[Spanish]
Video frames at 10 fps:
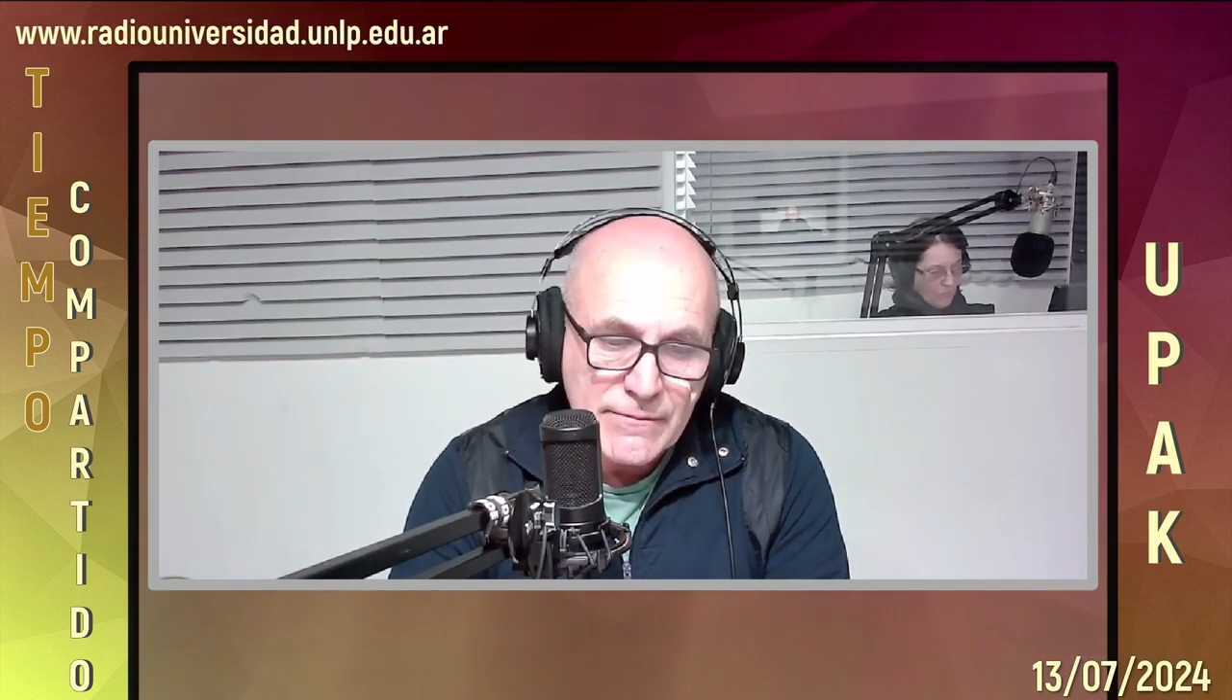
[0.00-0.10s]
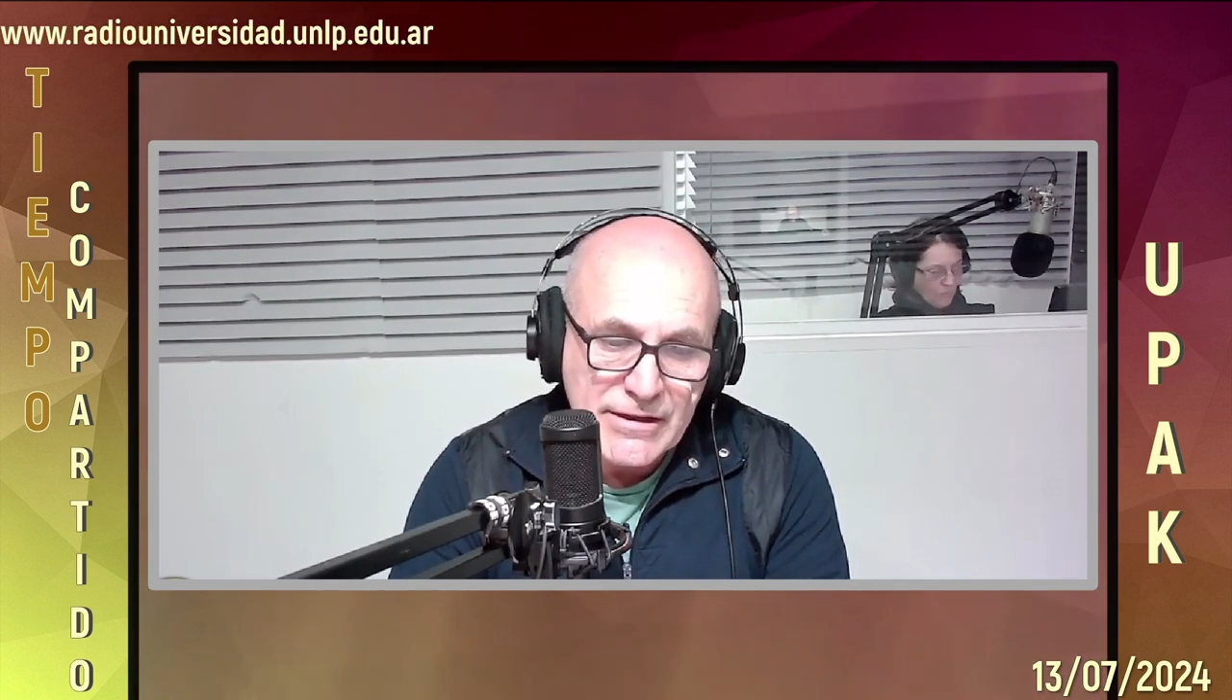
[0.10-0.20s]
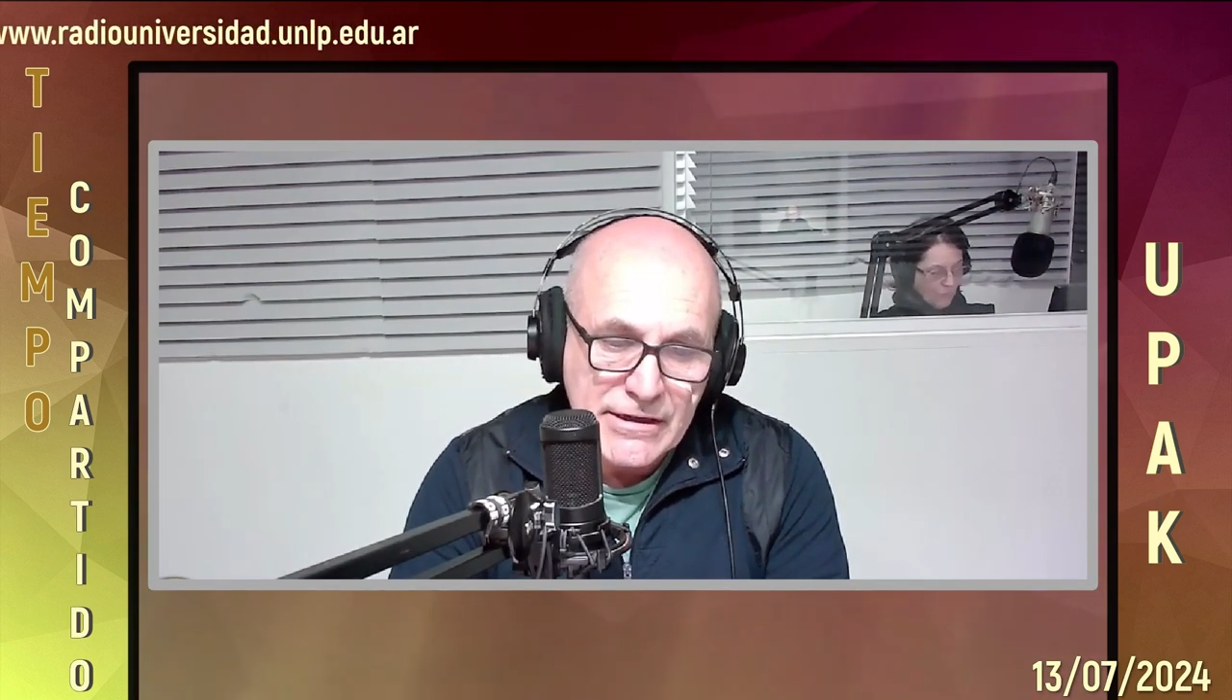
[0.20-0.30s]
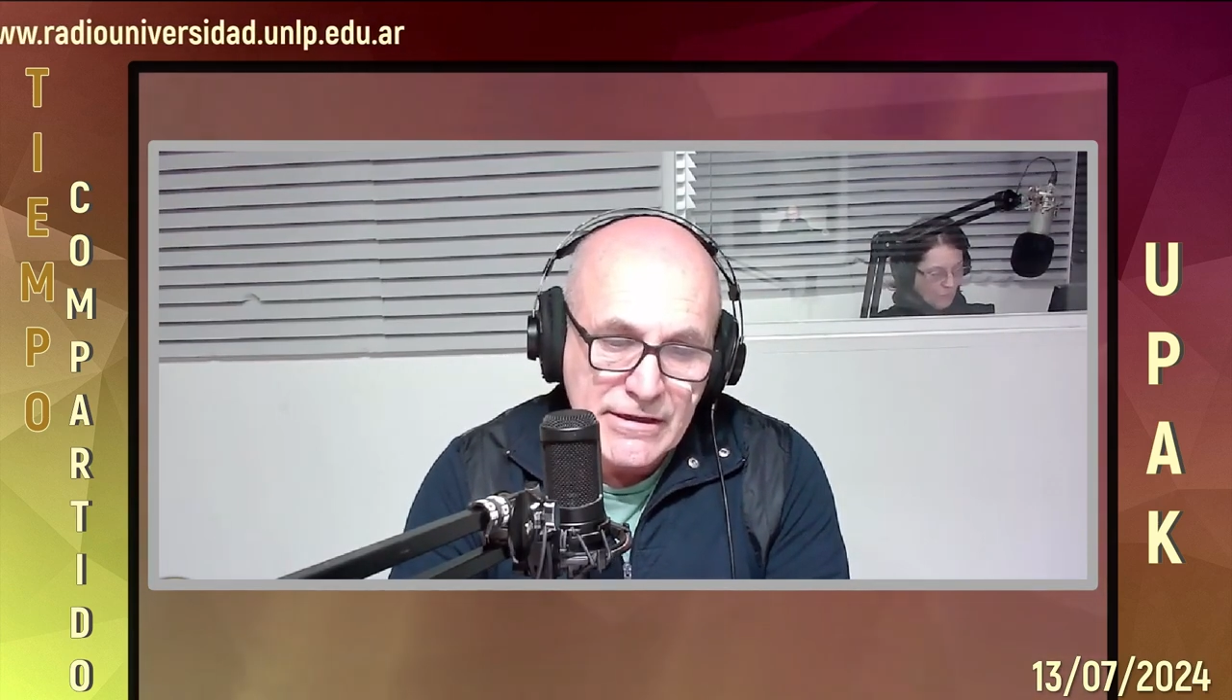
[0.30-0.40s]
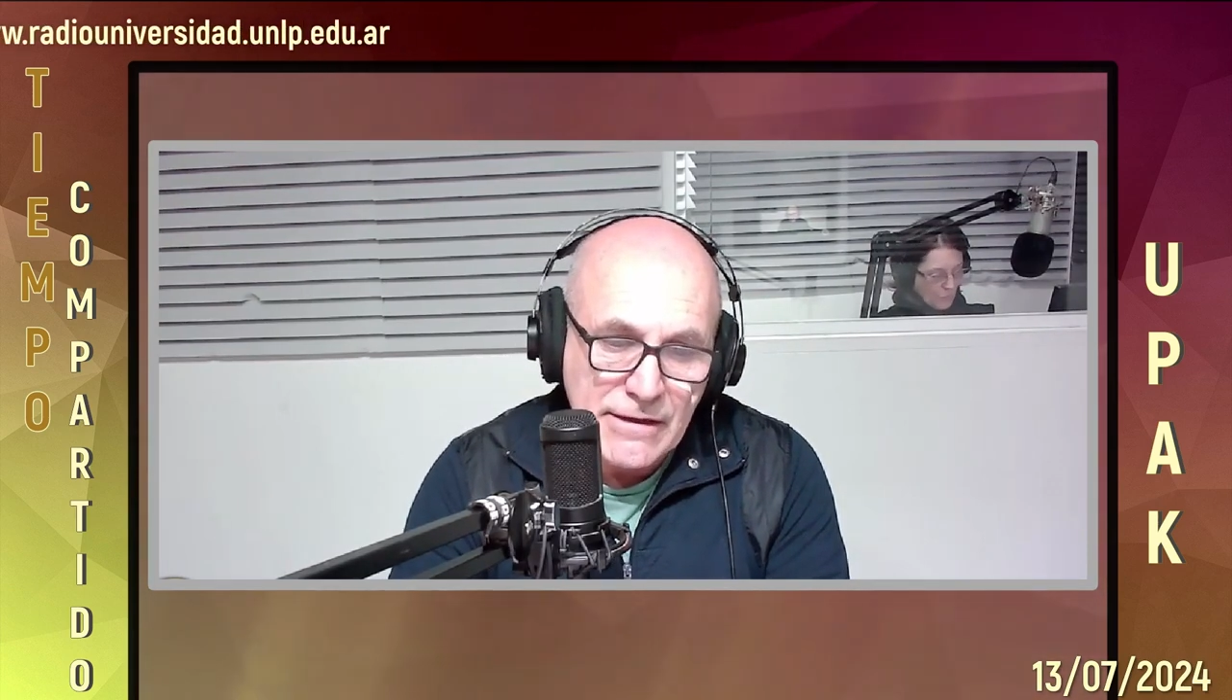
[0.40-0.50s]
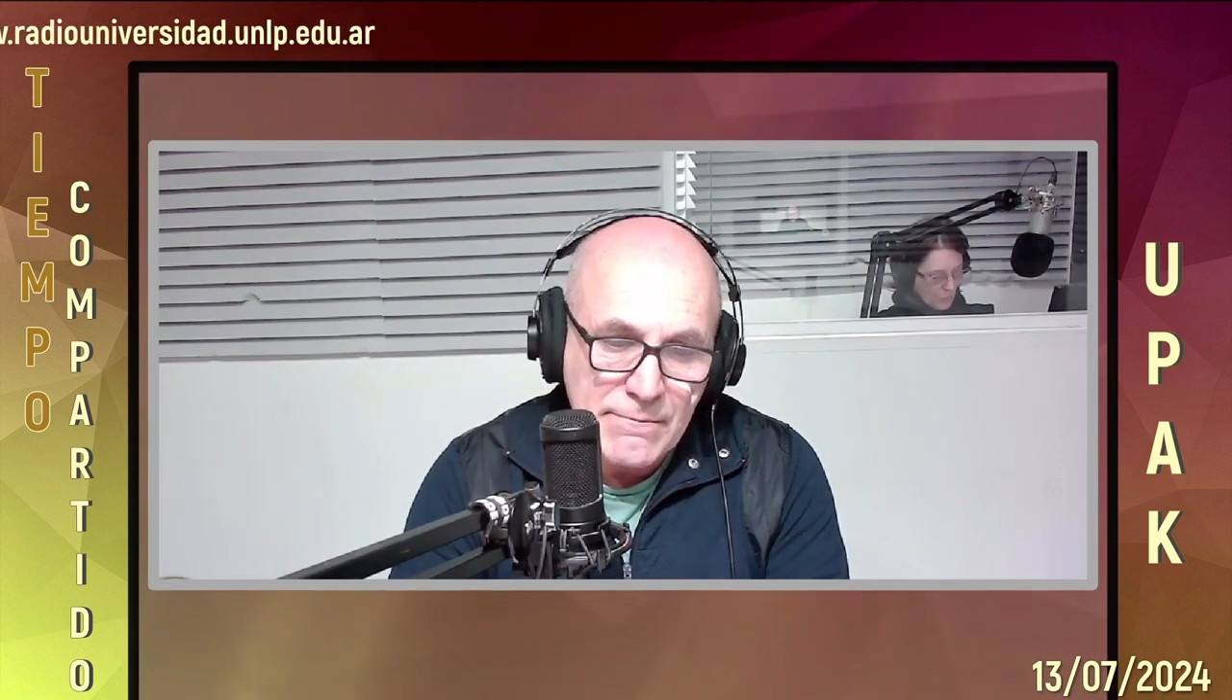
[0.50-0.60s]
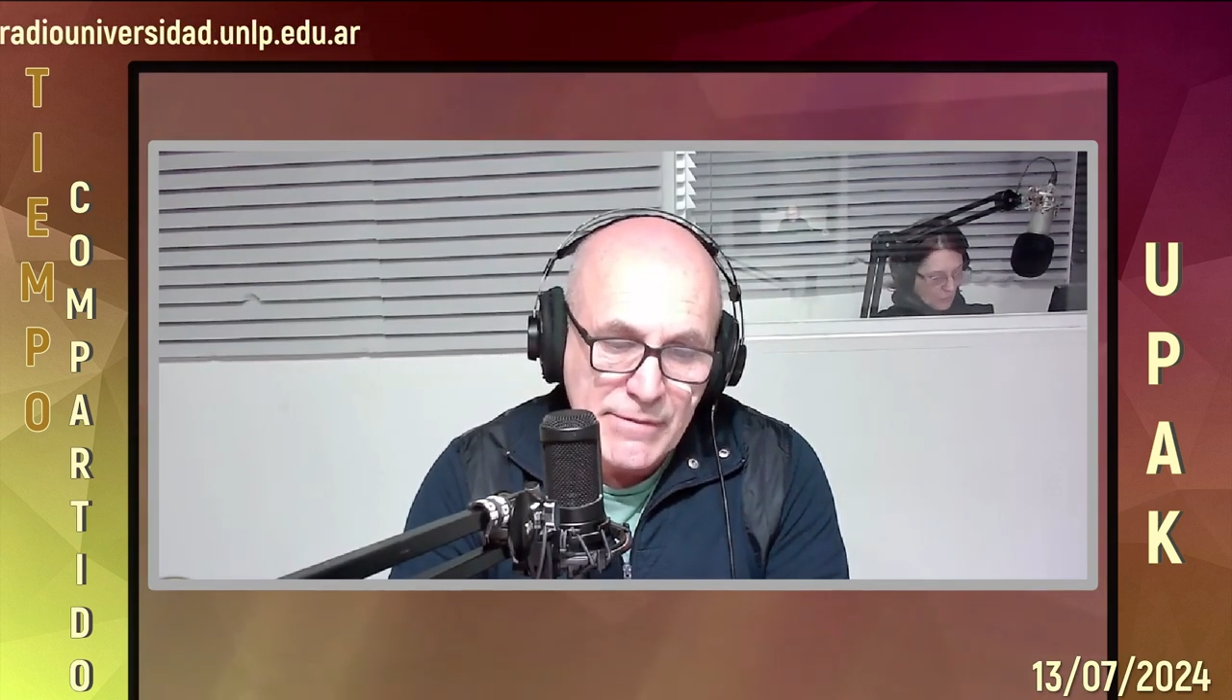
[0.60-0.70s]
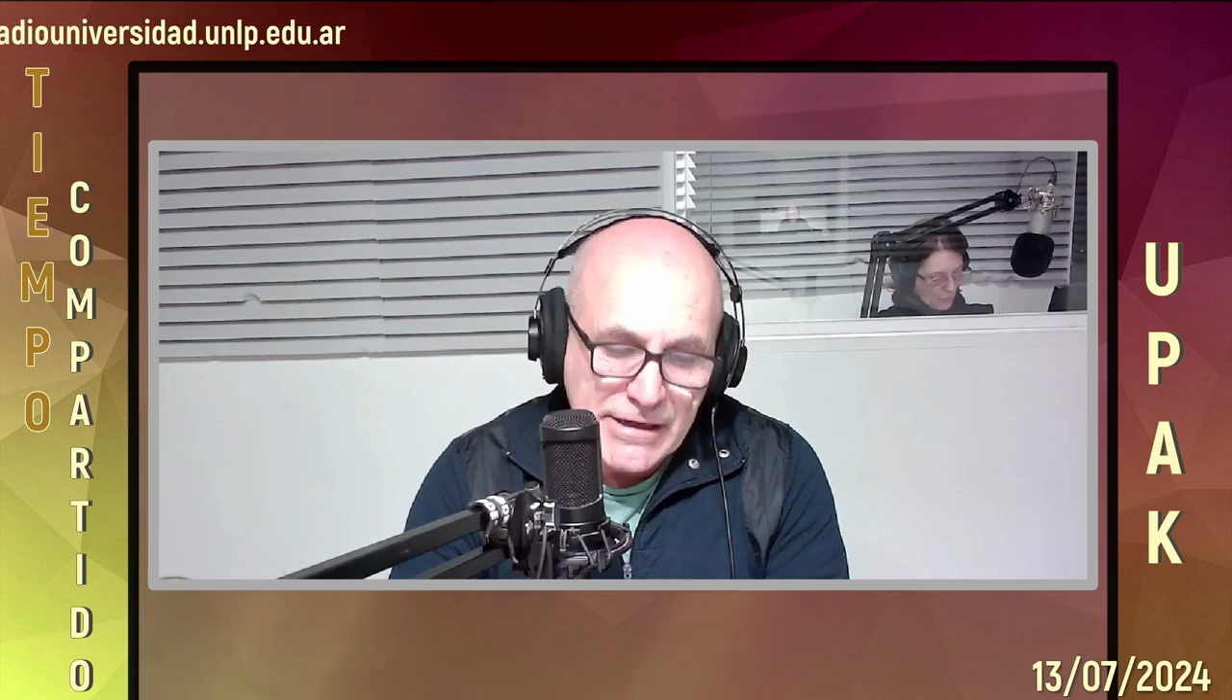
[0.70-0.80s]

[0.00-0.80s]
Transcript: de Hernán